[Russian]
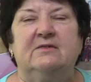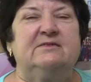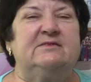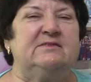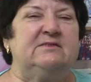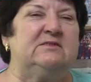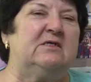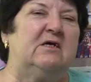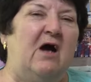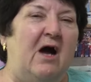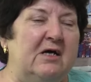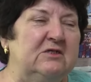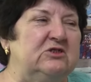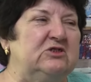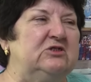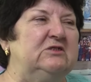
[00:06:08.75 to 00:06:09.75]
с
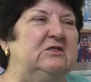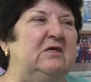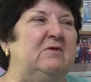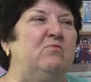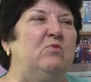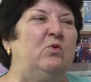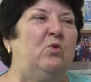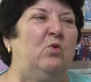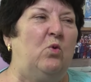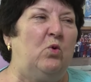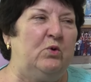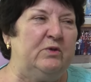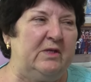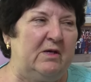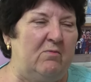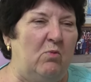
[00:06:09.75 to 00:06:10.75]
каждым
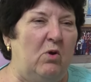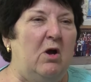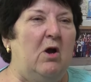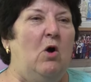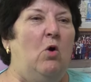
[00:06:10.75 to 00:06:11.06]
годом.